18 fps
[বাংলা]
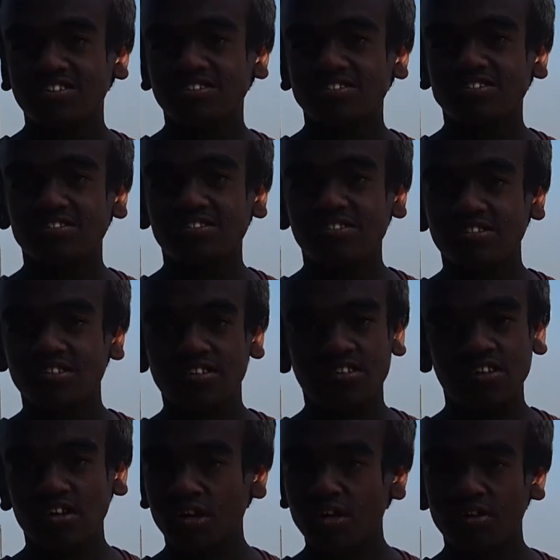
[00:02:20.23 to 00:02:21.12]
কিছু কাজ
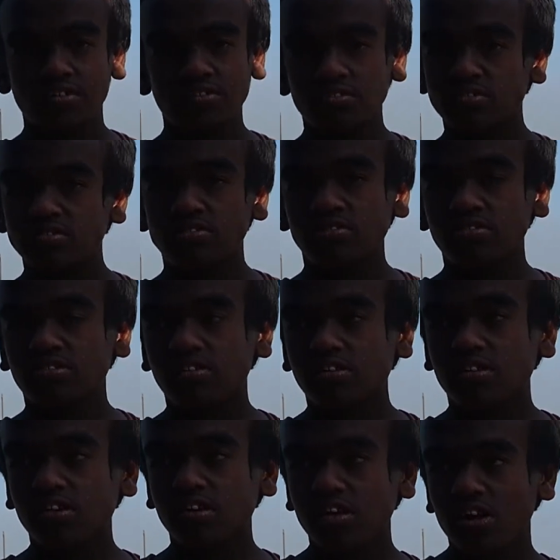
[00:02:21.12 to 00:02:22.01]
করতে পারো না
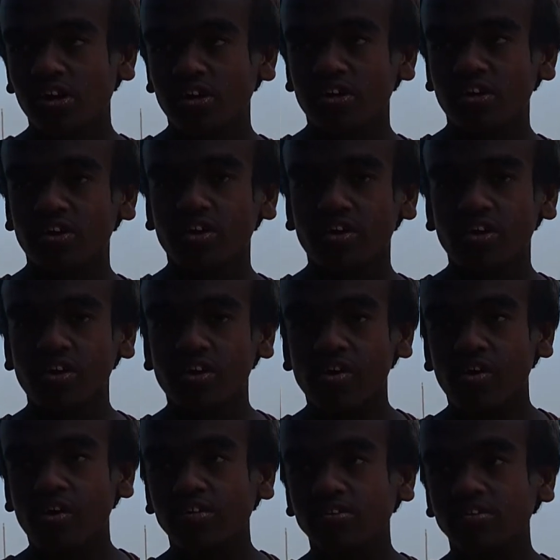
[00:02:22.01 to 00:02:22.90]
কেন তোমার কি
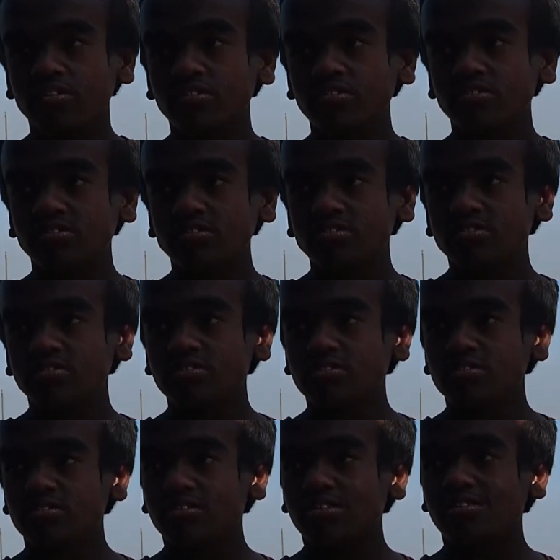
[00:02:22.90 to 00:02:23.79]
সমস্যা
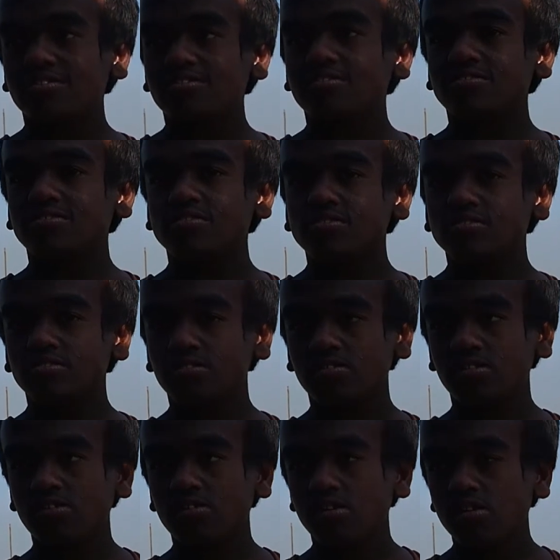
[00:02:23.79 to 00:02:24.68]
অসুস্থ
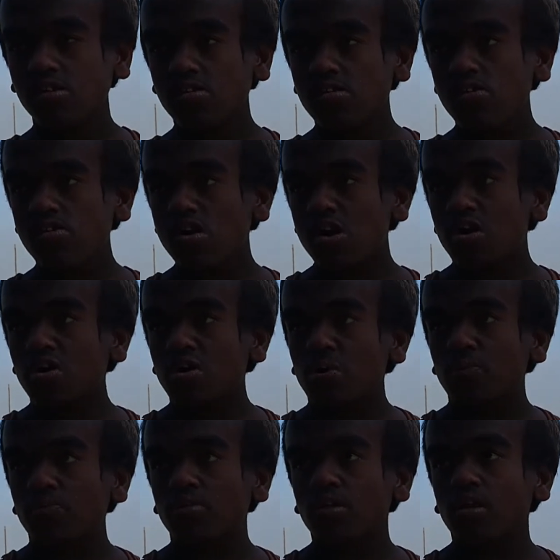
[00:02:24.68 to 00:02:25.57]
নাকি ঠিকমতো
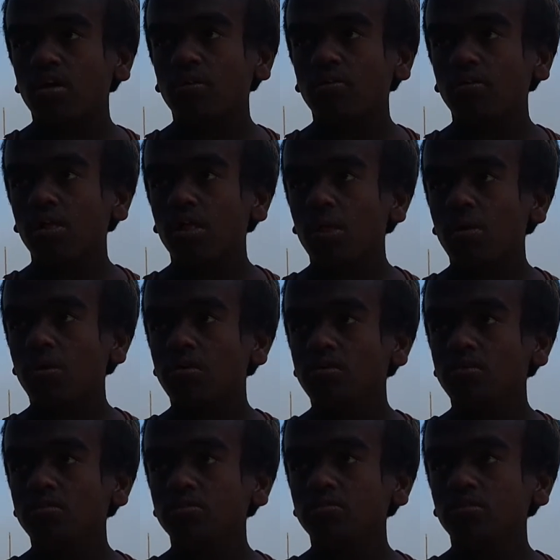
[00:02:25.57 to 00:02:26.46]
পায়ে তোমার
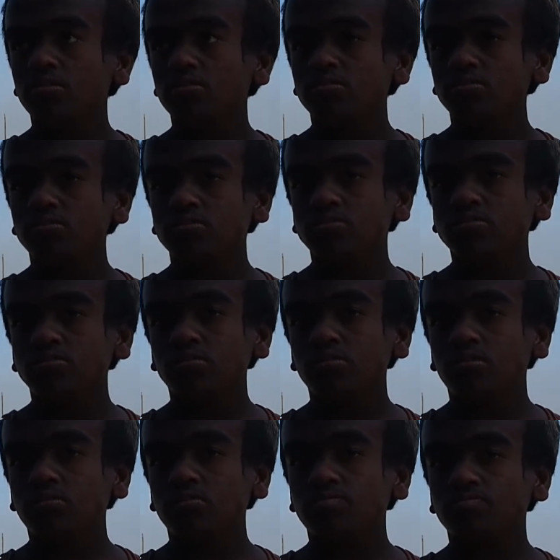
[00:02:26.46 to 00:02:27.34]
তো আরো
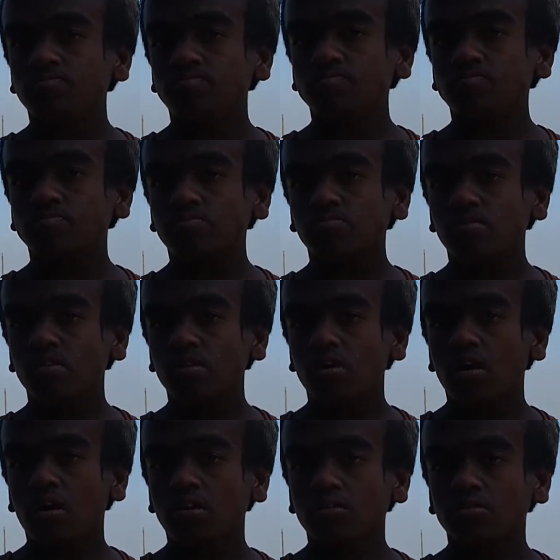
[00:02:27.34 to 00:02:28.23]
শুনলাম অনেক
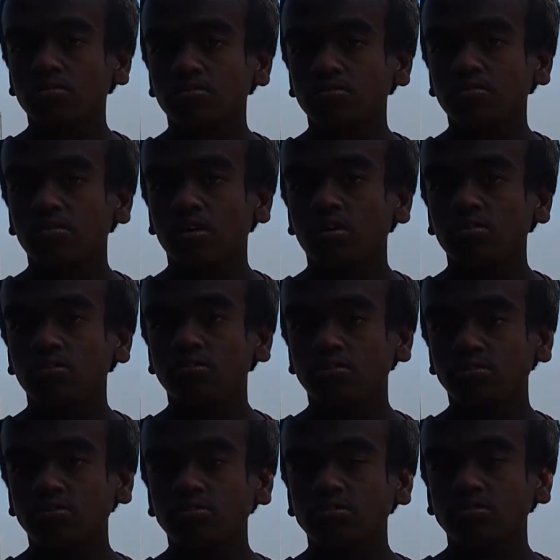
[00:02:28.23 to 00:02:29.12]
রোগ বেদি আছে না
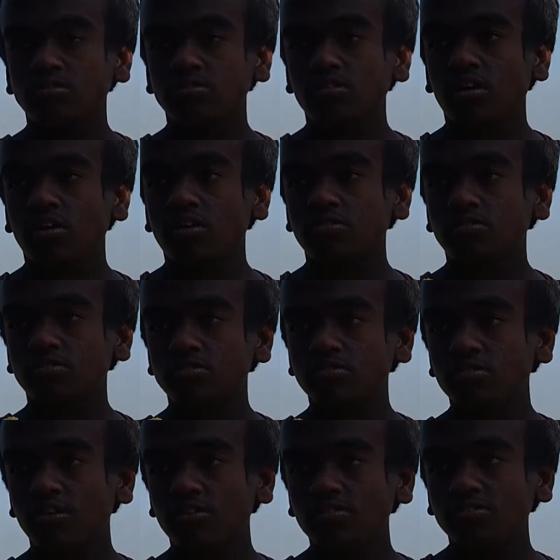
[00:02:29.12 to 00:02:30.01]
কি কি
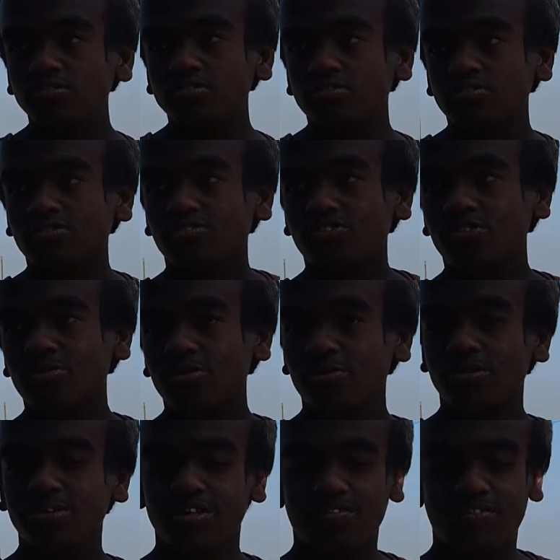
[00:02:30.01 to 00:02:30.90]
সমস্যা বলো
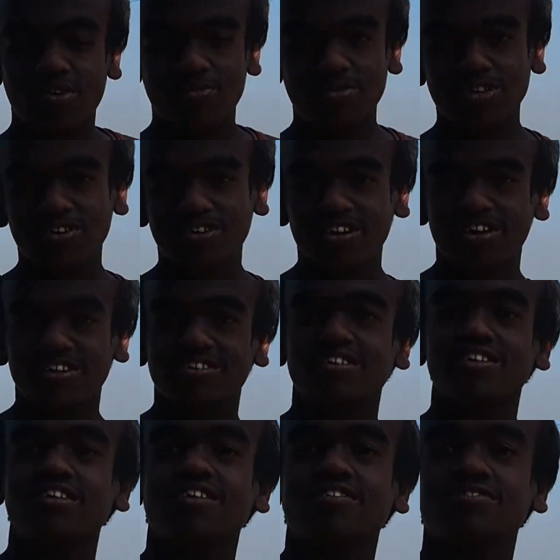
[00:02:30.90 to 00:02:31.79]

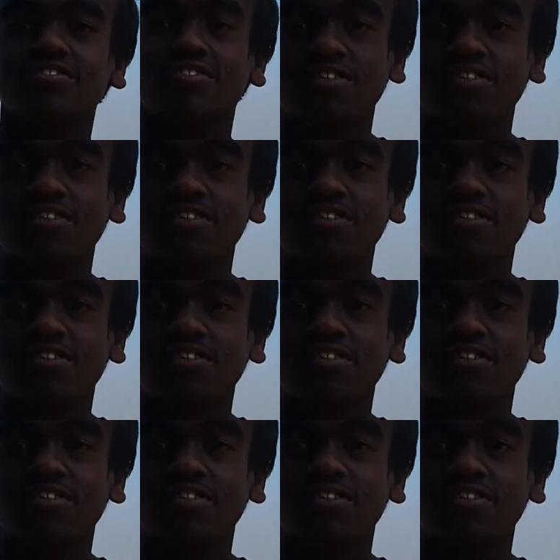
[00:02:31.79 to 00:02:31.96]
কমর